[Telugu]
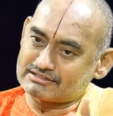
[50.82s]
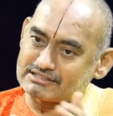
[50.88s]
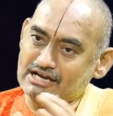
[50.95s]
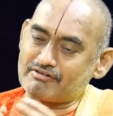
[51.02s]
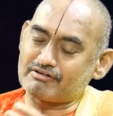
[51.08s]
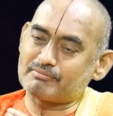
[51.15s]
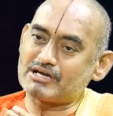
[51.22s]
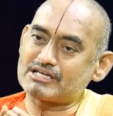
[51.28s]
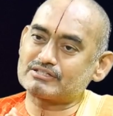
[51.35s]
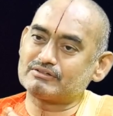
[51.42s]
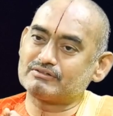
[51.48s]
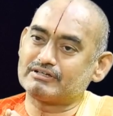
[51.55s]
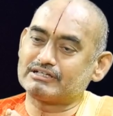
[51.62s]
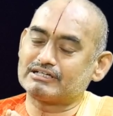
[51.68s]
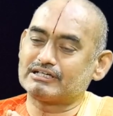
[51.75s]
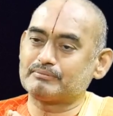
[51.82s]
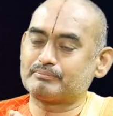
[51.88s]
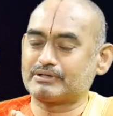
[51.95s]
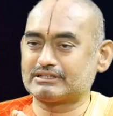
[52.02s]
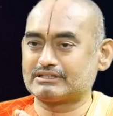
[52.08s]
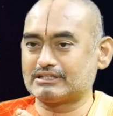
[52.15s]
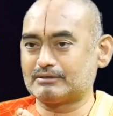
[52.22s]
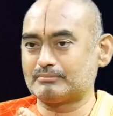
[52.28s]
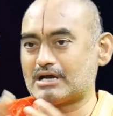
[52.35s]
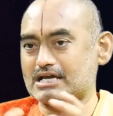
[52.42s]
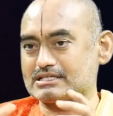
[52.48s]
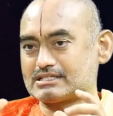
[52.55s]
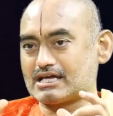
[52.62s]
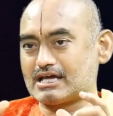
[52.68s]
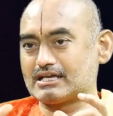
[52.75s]
శ్రావణ మాసంలో ఏంటంటే ప్రతి
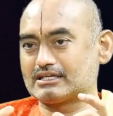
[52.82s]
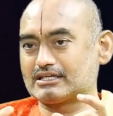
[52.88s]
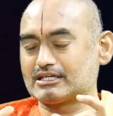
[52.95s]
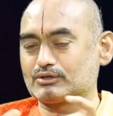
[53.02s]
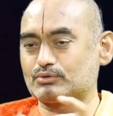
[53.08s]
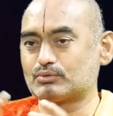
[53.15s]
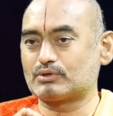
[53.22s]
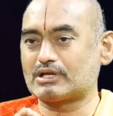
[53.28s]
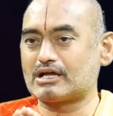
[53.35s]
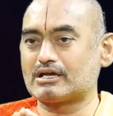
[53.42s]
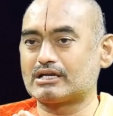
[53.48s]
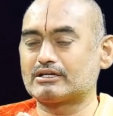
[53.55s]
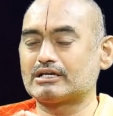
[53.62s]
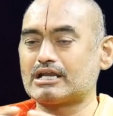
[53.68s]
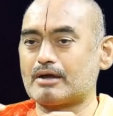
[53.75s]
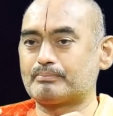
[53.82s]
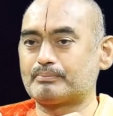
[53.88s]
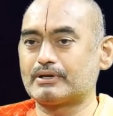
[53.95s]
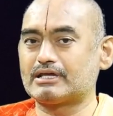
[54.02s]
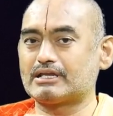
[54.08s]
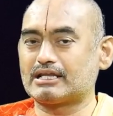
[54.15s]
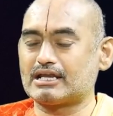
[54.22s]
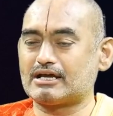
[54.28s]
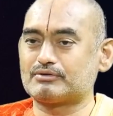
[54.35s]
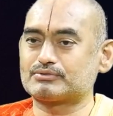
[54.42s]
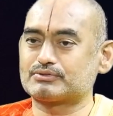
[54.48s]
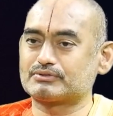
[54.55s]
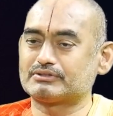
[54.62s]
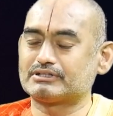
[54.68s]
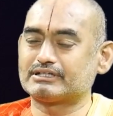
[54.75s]
మాసానికి కూడా ఏంటంటే ఆ పేరు ఎలా
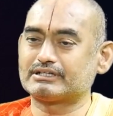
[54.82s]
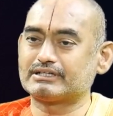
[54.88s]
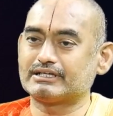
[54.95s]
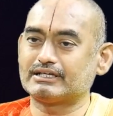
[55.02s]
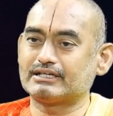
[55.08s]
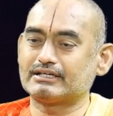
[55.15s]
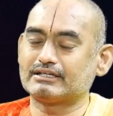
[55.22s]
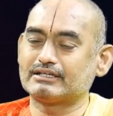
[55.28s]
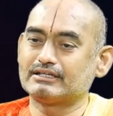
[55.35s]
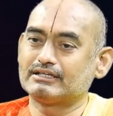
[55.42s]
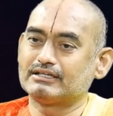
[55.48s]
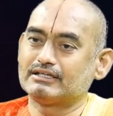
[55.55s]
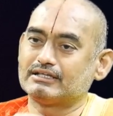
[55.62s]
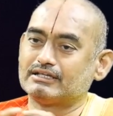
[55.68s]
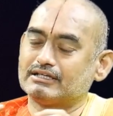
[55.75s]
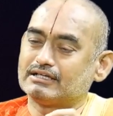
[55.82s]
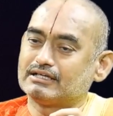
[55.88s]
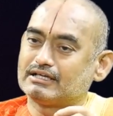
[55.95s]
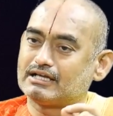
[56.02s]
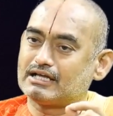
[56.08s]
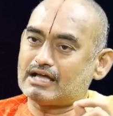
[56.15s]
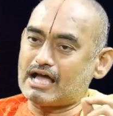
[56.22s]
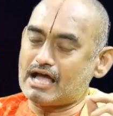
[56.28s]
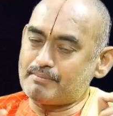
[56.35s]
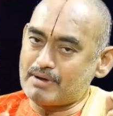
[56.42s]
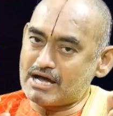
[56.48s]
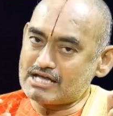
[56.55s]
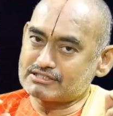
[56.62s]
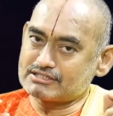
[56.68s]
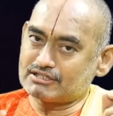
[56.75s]
వస్తుందంటే ఆ
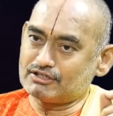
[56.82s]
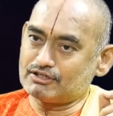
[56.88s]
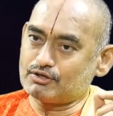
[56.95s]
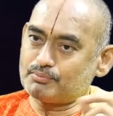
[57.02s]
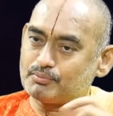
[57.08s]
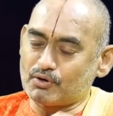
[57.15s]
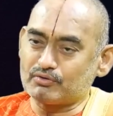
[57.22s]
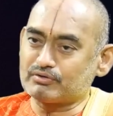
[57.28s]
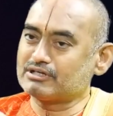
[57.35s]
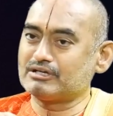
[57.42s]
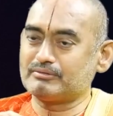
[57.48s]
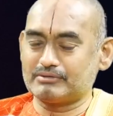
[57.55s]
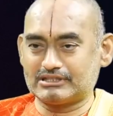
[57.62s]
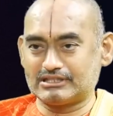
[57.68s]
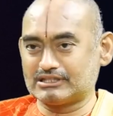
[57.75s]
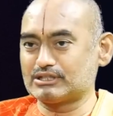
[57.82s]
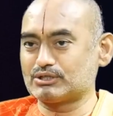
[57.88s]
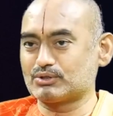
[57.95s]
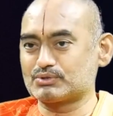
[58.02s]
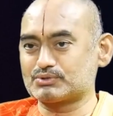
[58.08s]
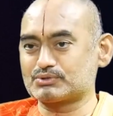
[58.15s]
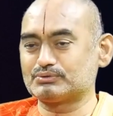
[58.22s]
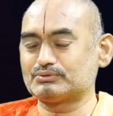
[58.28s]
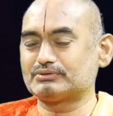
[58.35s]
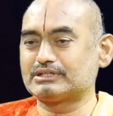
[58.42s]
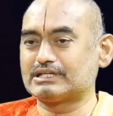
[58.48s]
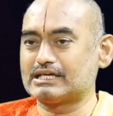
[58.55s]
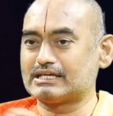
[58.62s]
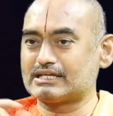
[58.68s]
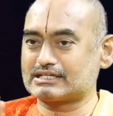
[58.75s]
మాసంలో పౌర్ణమి తిథి రోజు
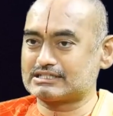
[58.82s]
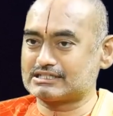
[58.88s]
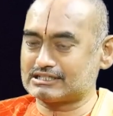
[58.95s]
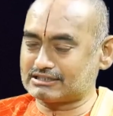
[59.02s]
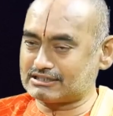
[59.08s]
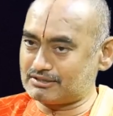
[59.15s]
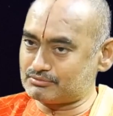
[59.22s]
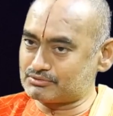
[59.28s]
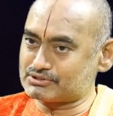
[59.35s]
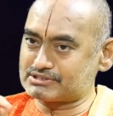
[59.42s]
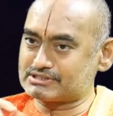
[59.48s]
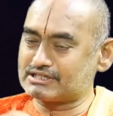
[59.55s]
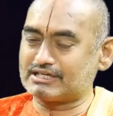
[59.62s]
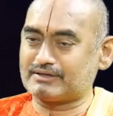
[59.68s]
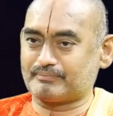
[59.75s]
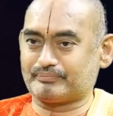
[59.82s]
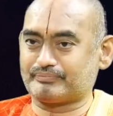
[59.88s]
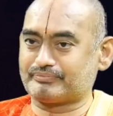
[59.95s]
ఏ నక్షత్రం వస్తే